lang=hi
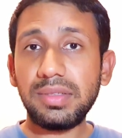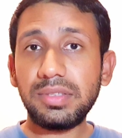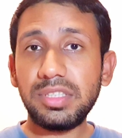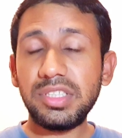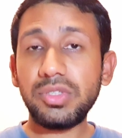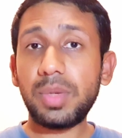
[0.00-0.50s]

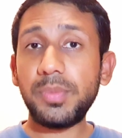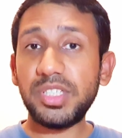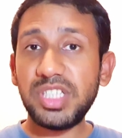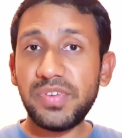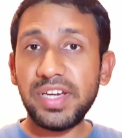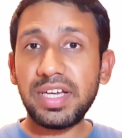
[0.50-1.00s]
जिस चीज़ को आप
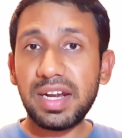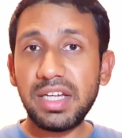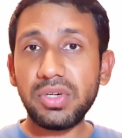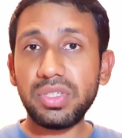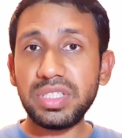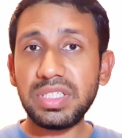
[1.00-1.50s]
जस्टिफाई करने की
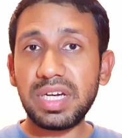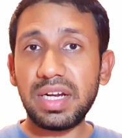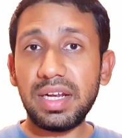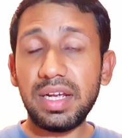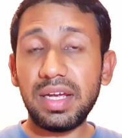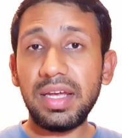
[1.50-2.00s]
कोशिश कर
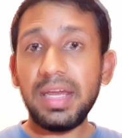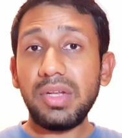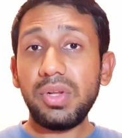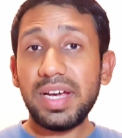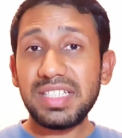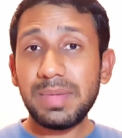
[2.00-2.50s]
रहे हैं
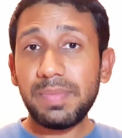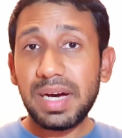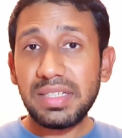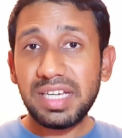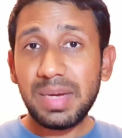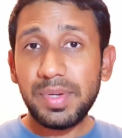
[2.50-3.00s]
लिहाजा
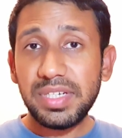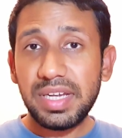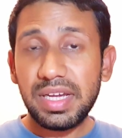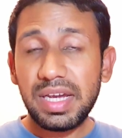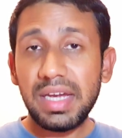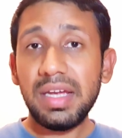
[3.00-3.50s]
बाज़ यहाँ पे ये
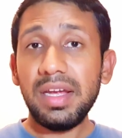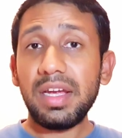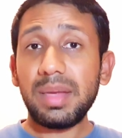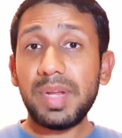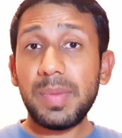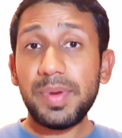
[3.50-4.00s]
है
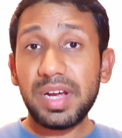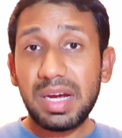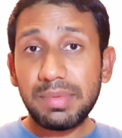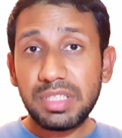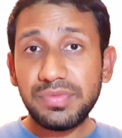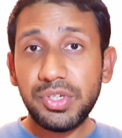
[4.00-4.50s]
कि मेरा
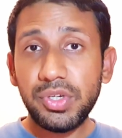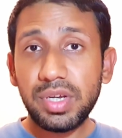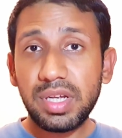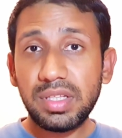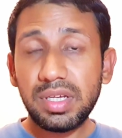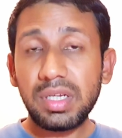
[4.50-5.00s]
पैगाम था इस वीडियो
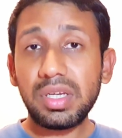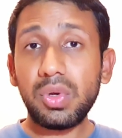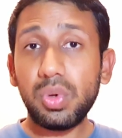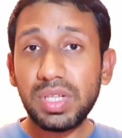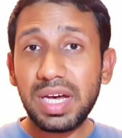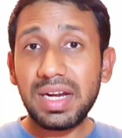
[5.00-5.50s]
के अंदर कि
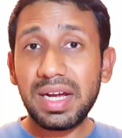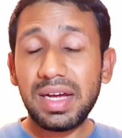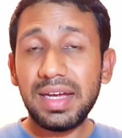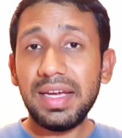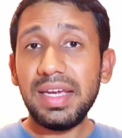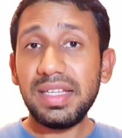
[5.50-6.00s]
खुदारा
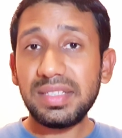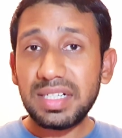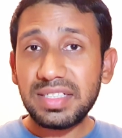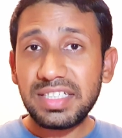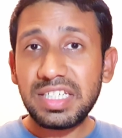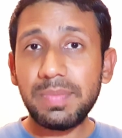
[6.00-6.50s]
इस
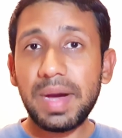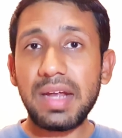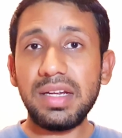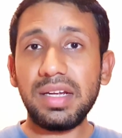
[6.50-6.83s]
कल्चर से बाहर